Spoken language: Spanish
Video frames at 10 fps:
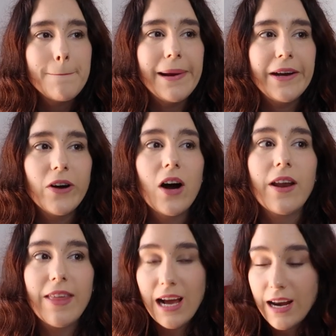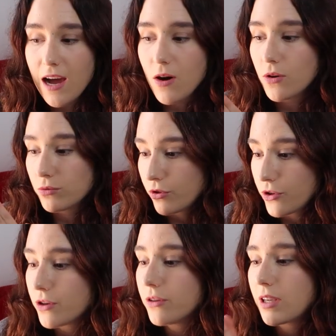Pero ahora de cara a
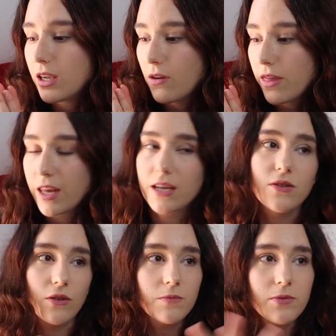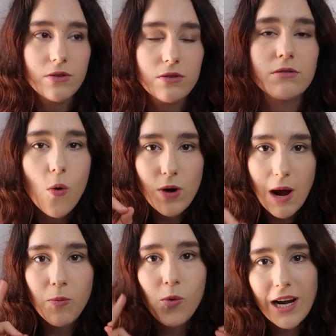otoño quiero hacer esto, ¿no? Pues
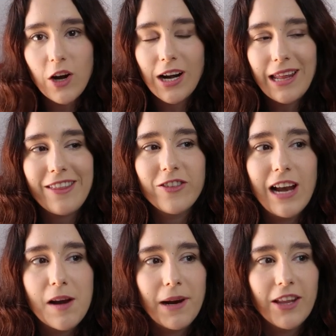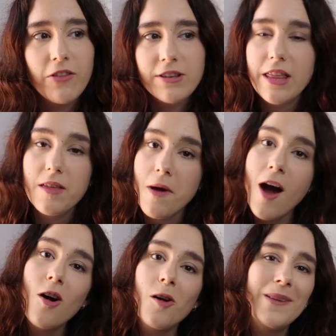una buena organización del armario. Entonces decidme
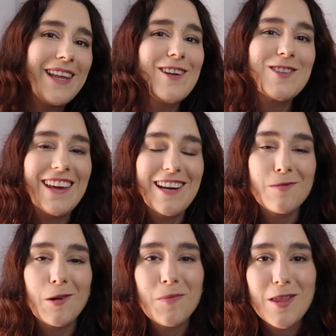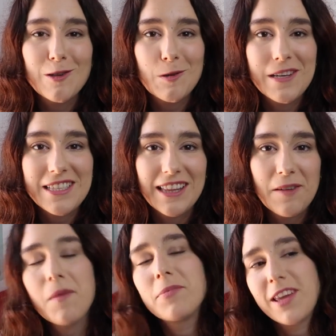abajo en comentarios si queréis ver un vídeo sobre este
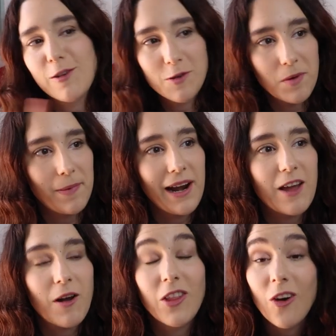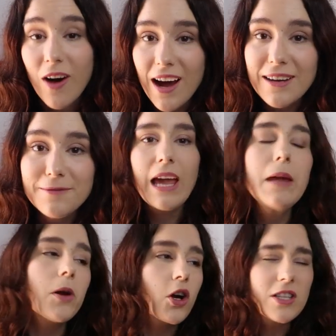tema porque ya os lo prepararé cuando lo haga.
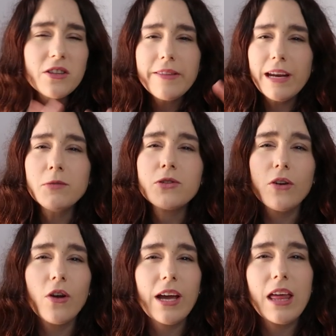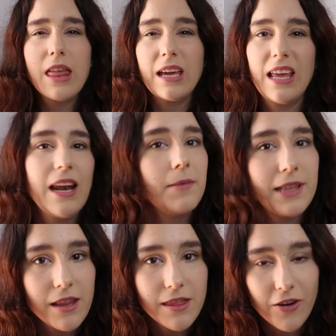Y bueno, con eso tendríamos todo lo que hice aquí en la
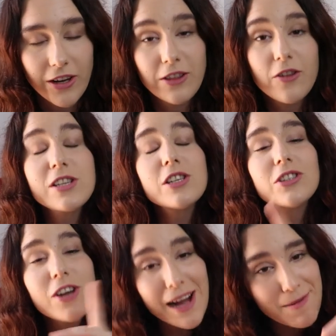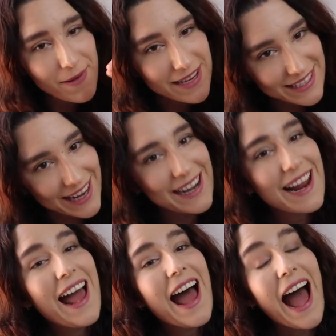habitación. Entonces nos toca pasar
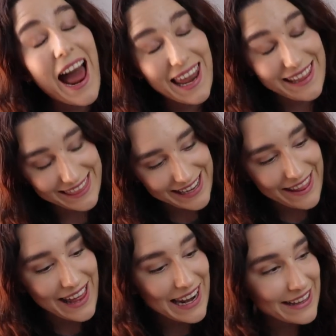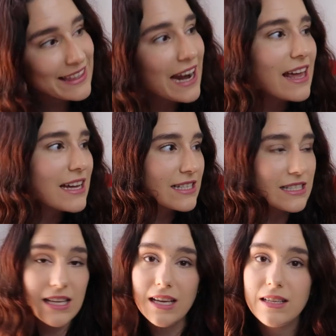a la entrada. La entrada es
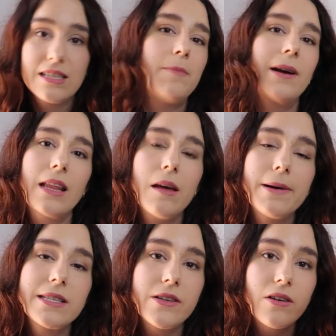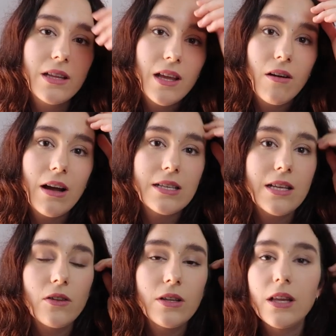este, esta parte de pasillo que tengo en
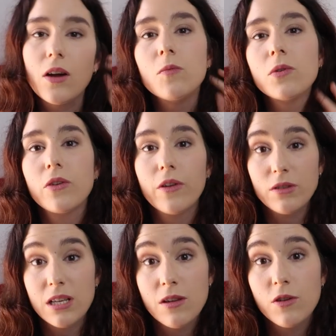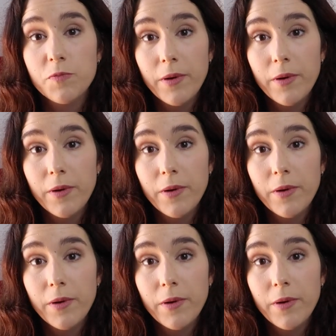casa donde tengo un montón de cosas de los